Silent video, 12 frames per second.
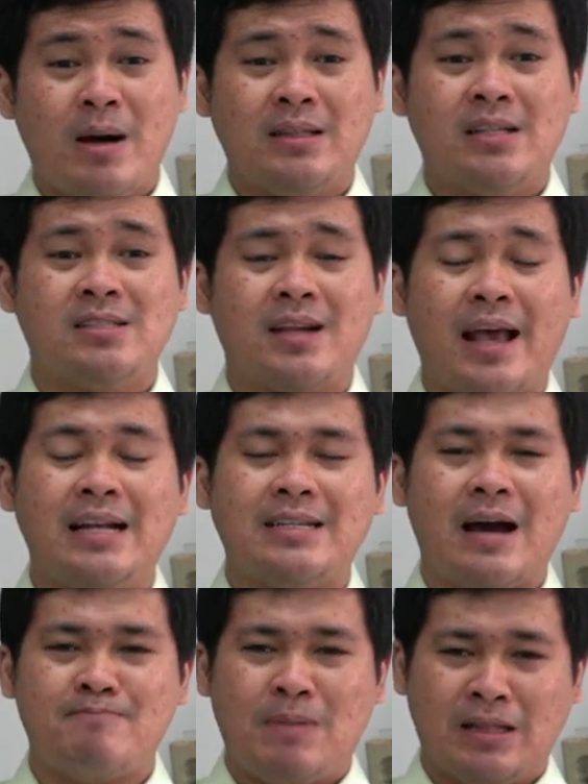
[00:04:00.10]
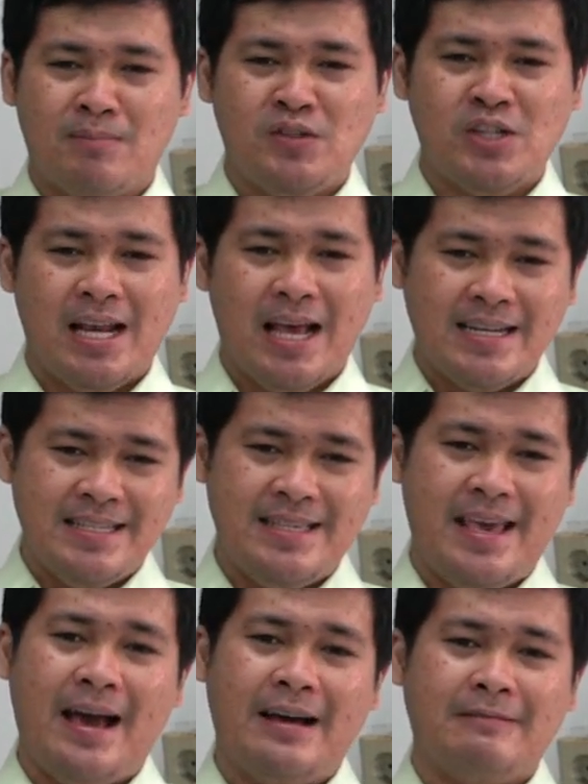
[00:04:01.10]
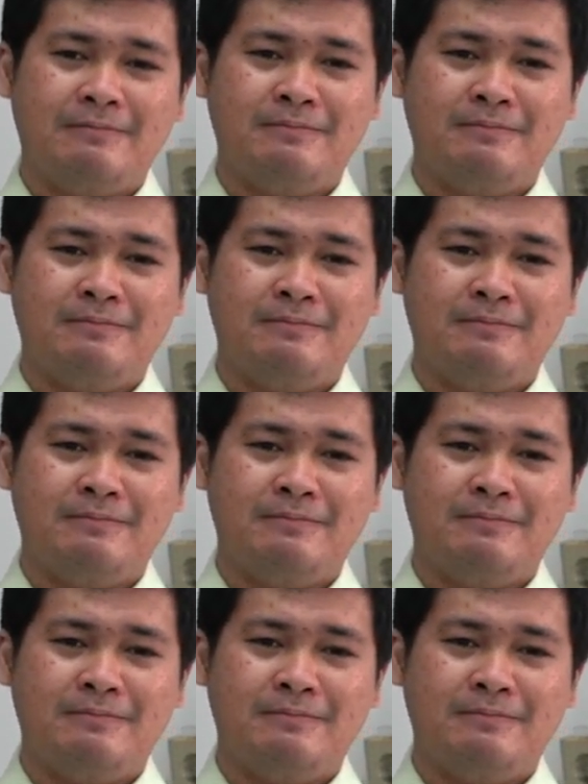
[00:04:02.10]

umat Israel dapat menjalaninya.